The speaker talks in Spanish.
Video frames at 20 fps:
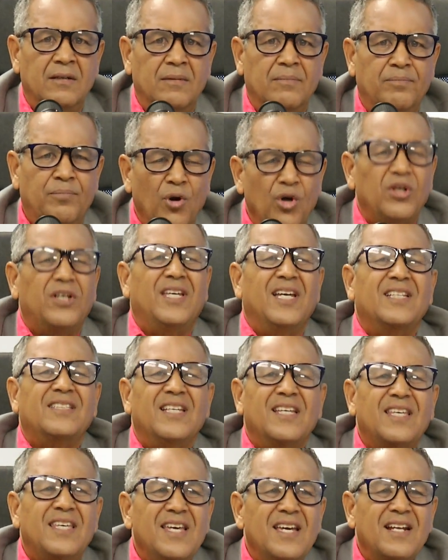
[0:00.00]
¿Por qué
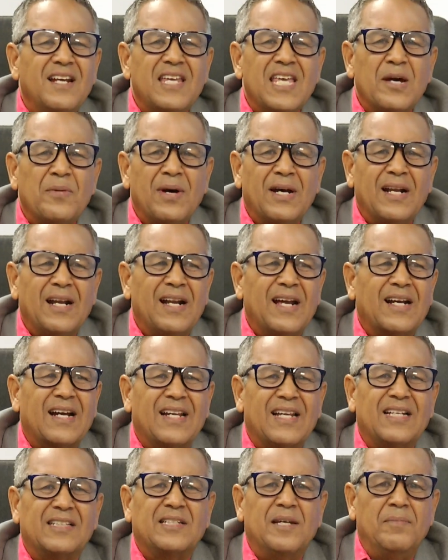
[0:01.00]
se quiere llevar a la
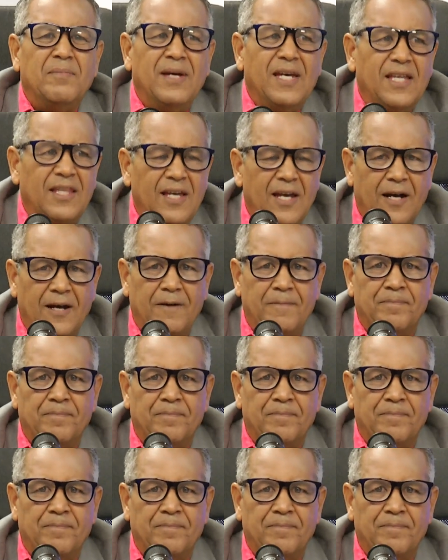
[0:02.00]
clase media